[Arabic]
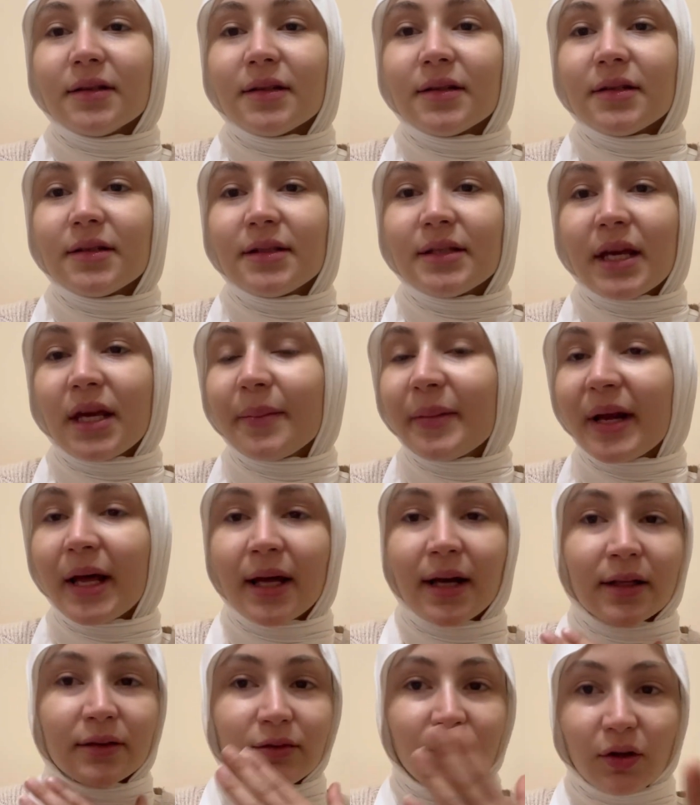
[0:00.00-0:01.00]
زي ما
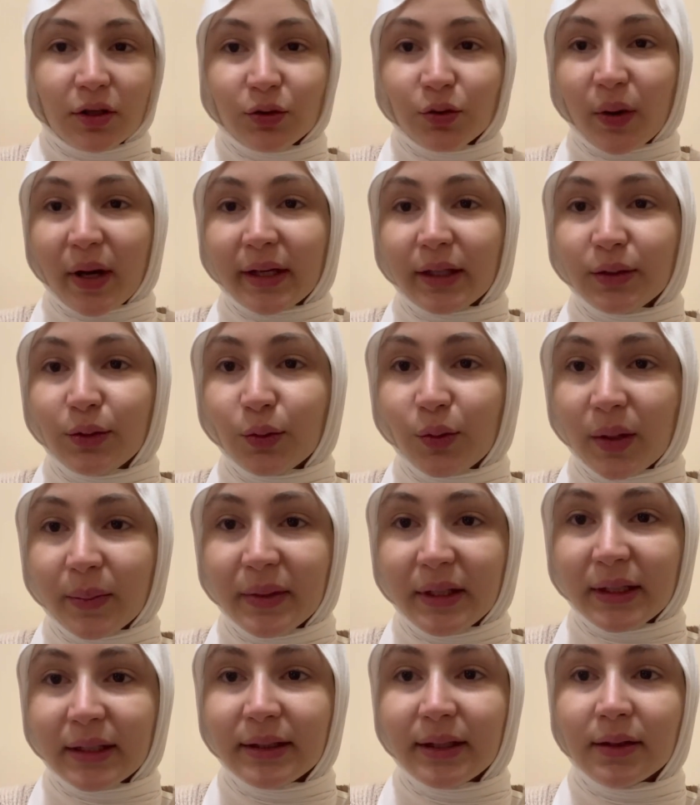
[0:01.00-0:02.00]
انا طلعت وحكيت لكم قبل
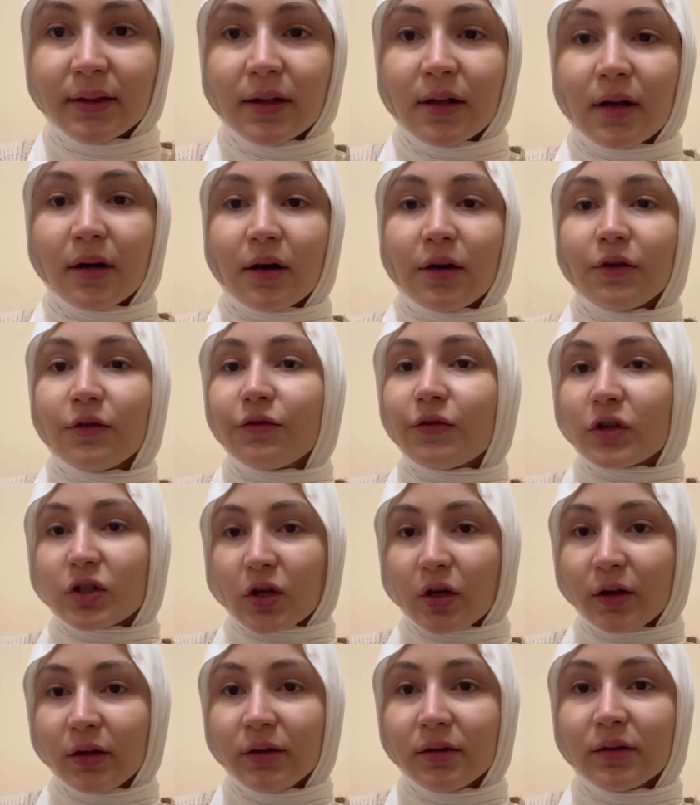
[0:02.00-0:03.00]
كده ان انا
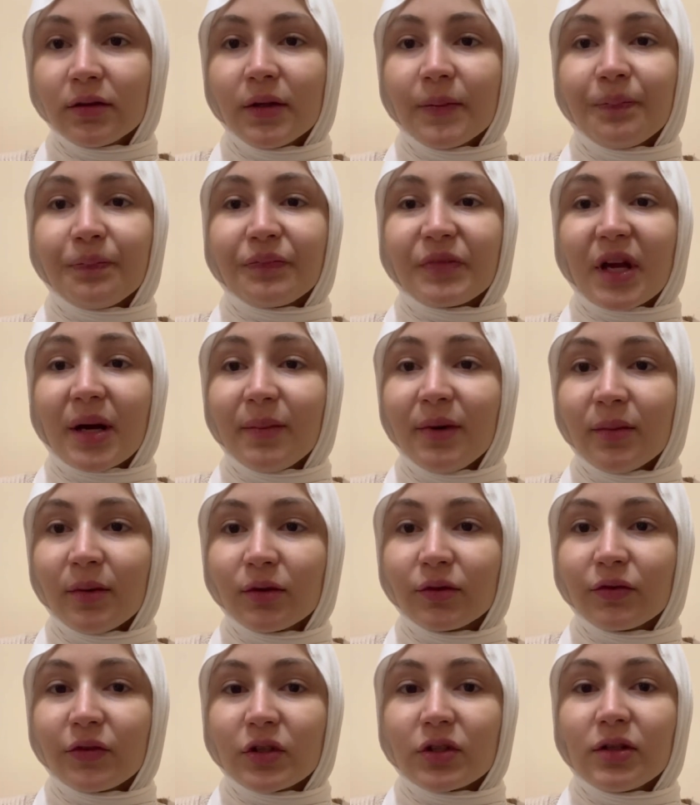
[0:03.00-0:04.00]
انفصلت قبل ما
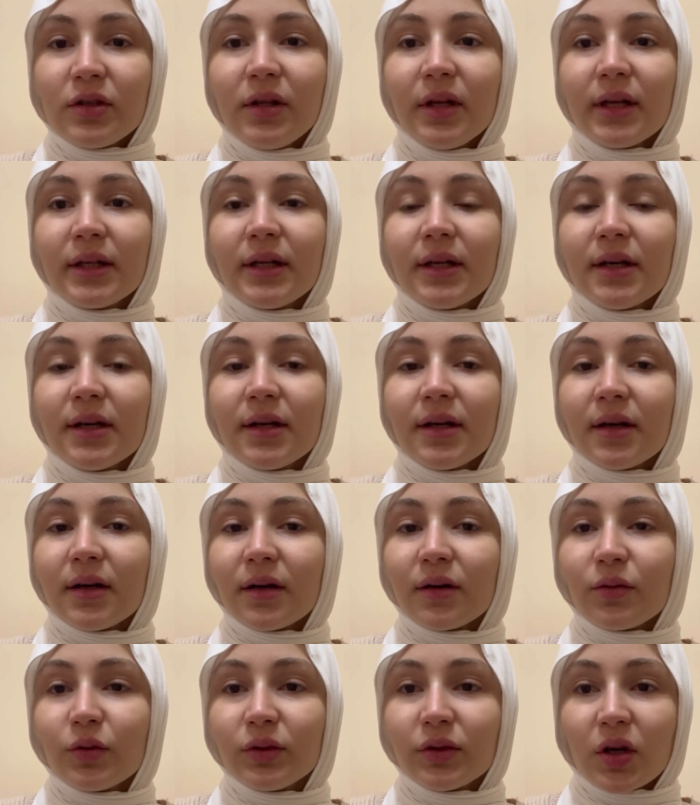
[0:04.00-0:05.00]
انفصل انا
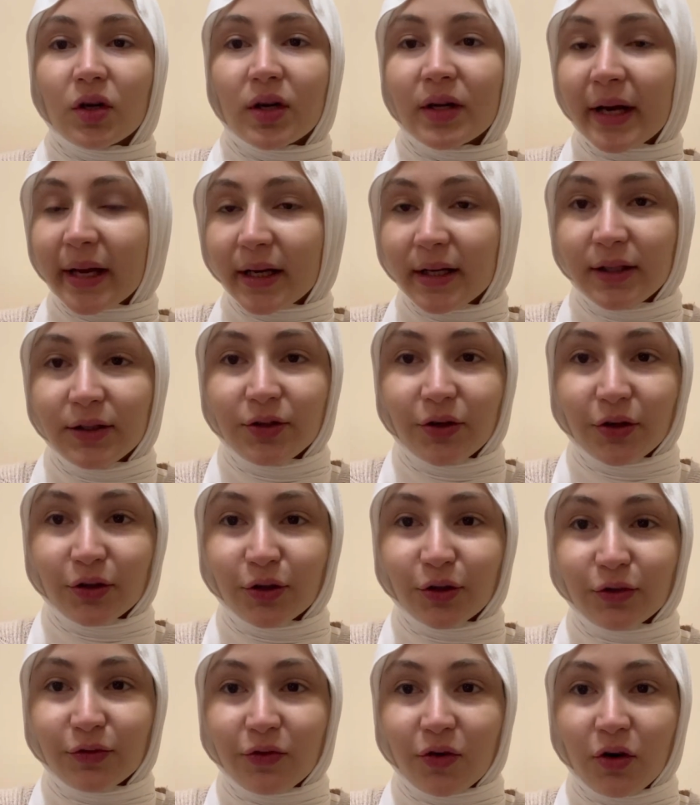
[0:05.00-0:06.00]
كنت انا خريجه رياض
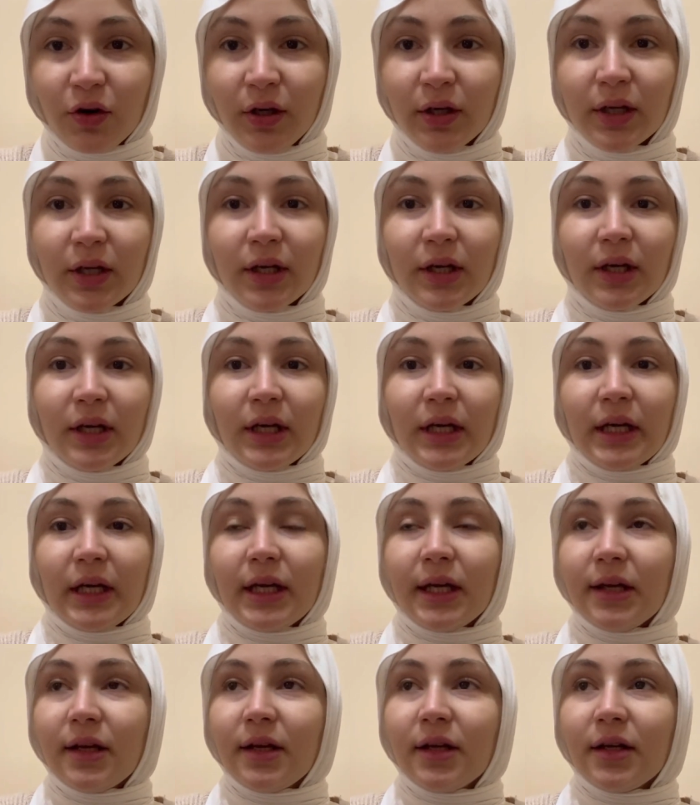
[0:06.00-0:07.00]
اطفال
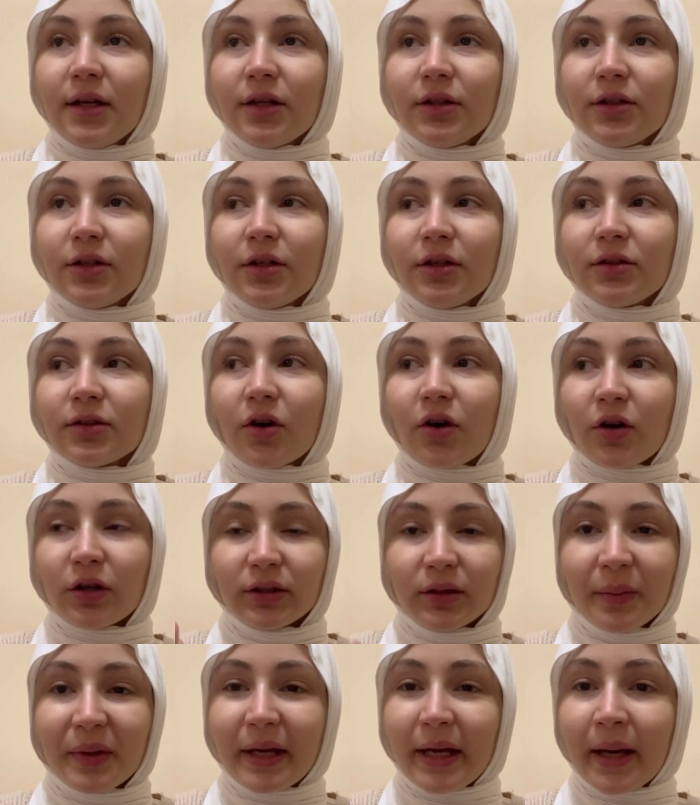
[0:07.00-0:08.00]
آه، اتخرجت
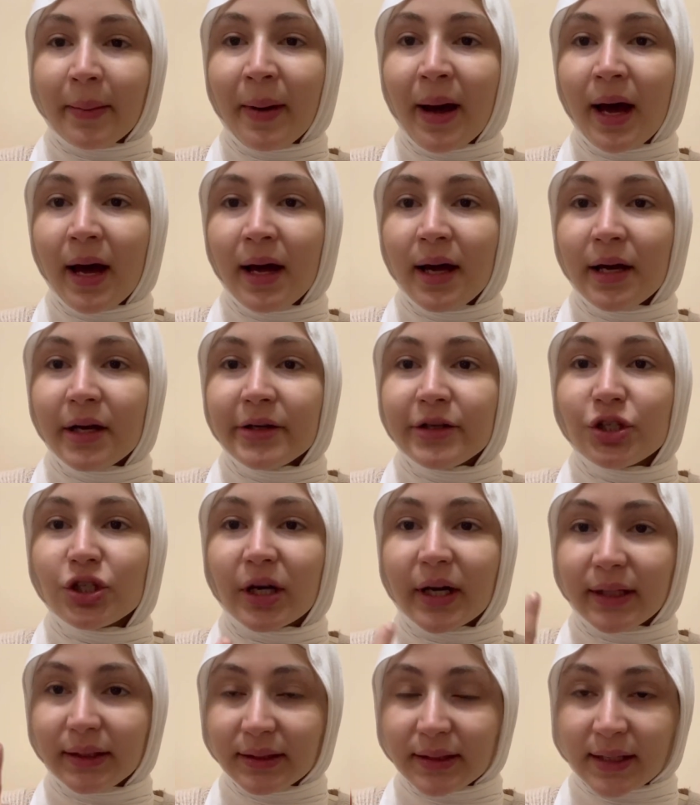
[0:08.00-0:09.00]
من الجامعه
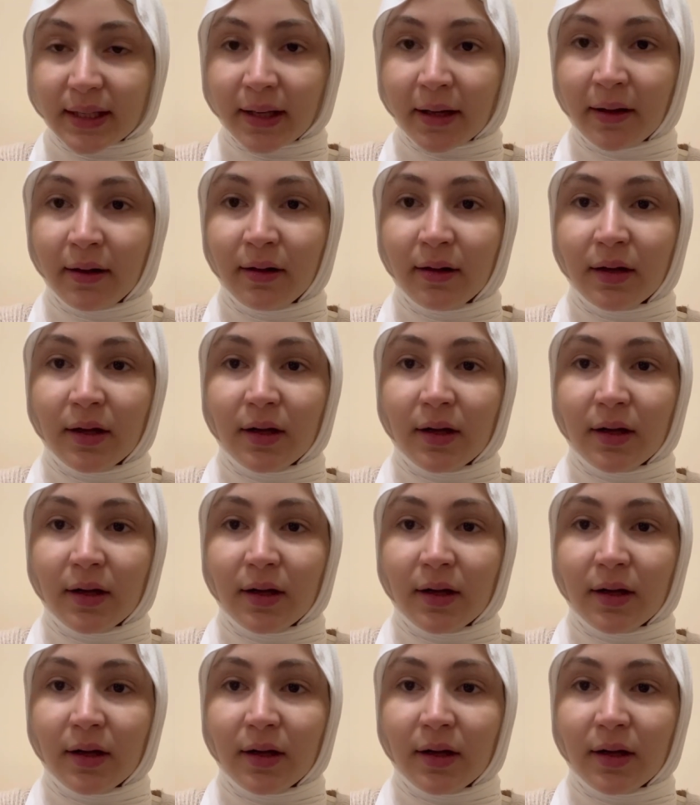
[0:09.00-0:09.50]
اشتغلت سنه